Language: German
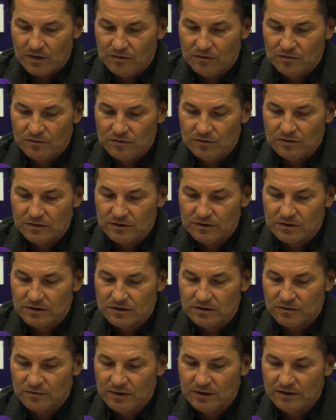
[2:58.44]
Und
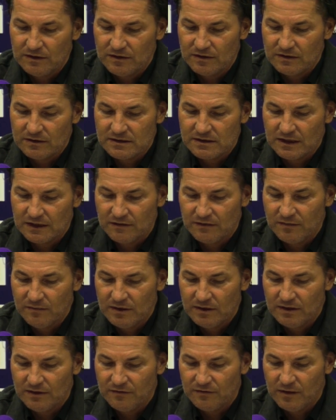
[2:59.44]
somit zeigt für
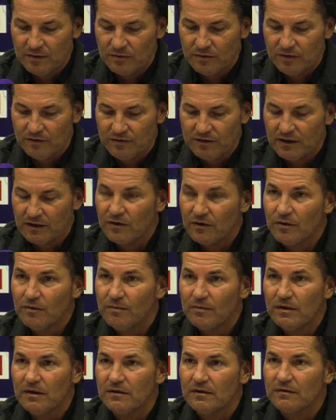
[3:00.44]
mich die Formkurve nach
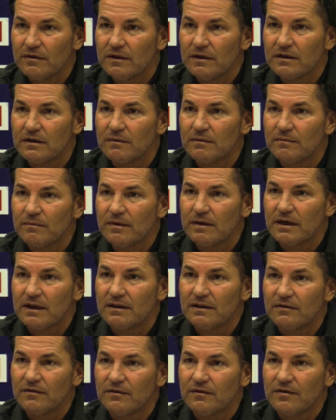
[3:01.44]
oben. Wir
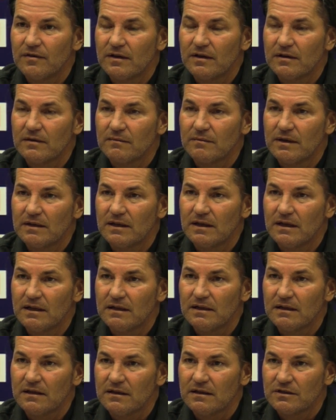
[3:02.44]
bereiten uns äh,
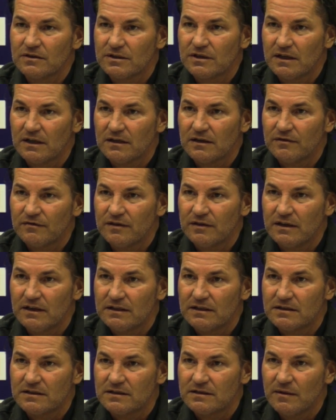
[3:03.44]
mental stark auf die
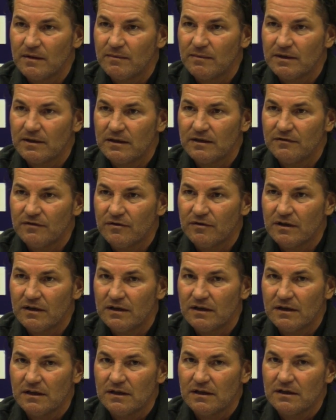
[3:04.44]
letzten zwei Partien
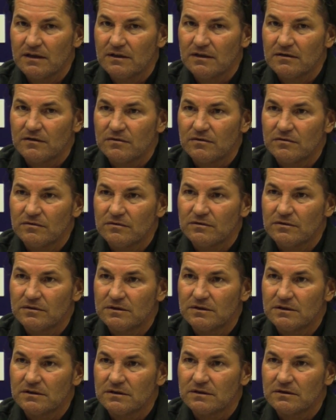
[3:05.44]
vor
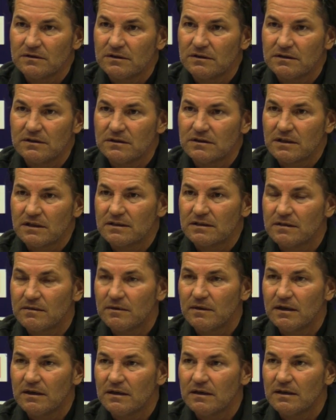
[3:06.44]
und das ist ganz normal,